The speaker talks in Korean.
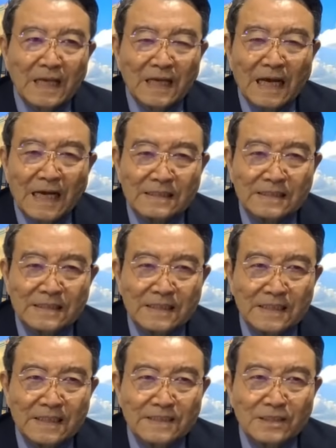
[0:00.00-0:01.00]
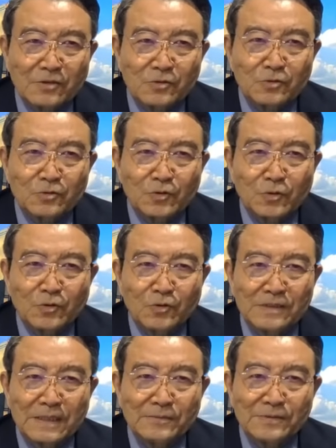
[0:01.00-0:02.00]
간신히 전국
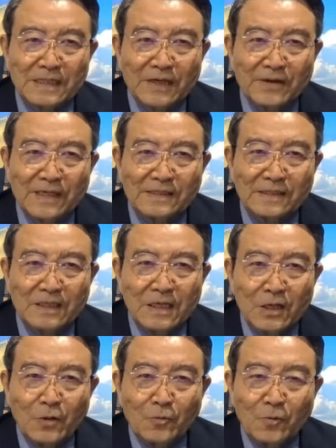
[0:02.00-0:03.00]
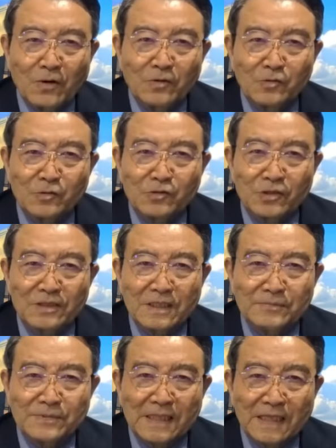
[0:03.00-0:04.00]
주도권을 잡은 상황에서 원구성
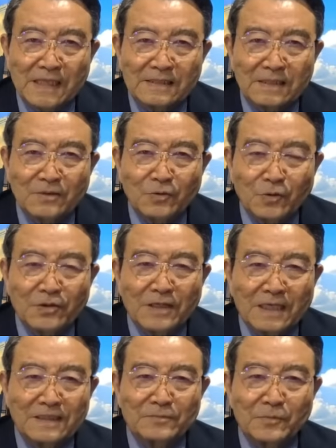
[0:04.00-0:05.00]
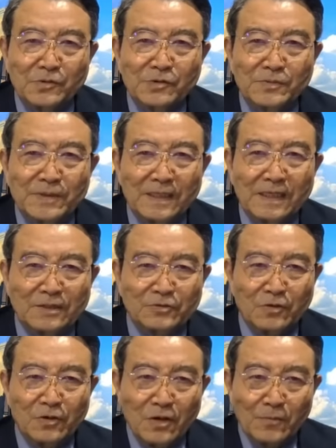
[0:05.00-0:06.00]
협상에서 노력하는
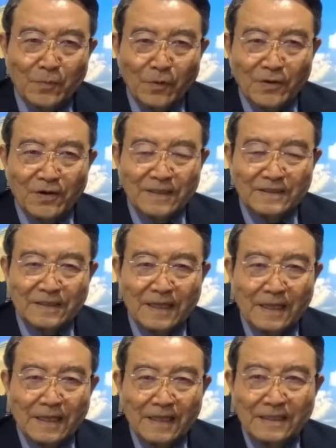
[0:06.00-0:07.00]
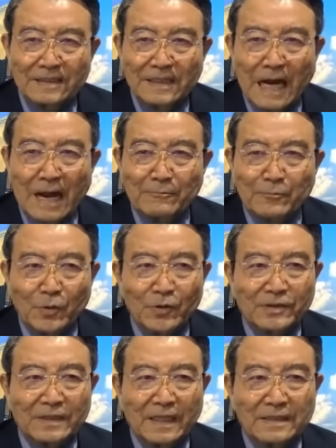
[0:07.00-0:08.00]
모습이라도 보여야 하는데 그 안
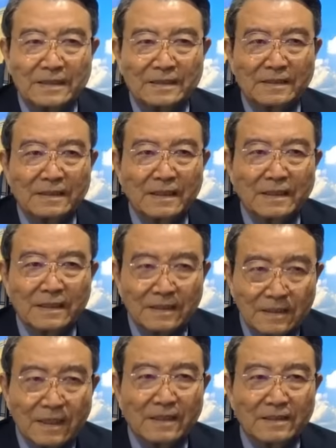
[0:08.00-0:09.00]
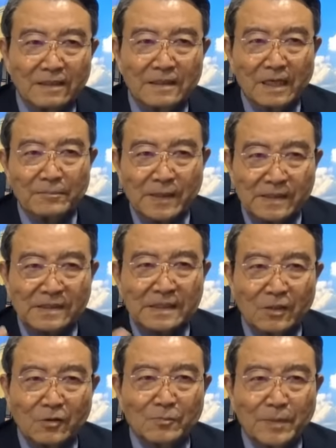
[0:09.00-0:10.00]
보였다는 그래 여당
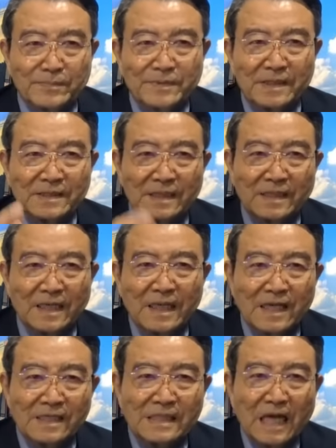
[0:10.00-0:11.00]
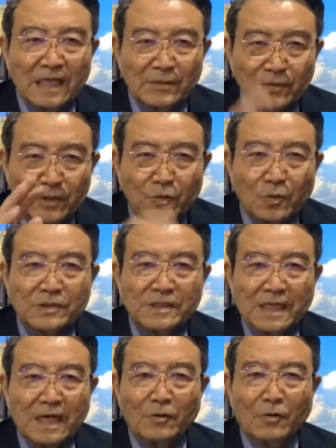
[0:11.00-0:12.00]
패싱하고 법정 시한에 상임위
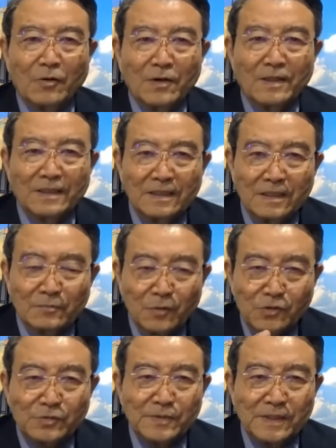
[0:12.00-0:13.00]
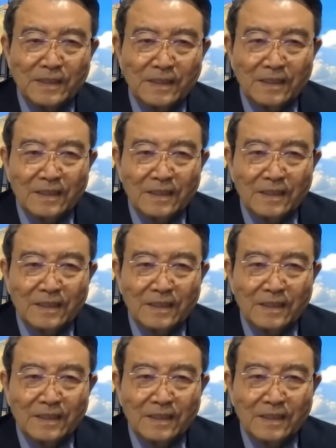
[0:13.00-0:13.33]
독식하고 이런 모습이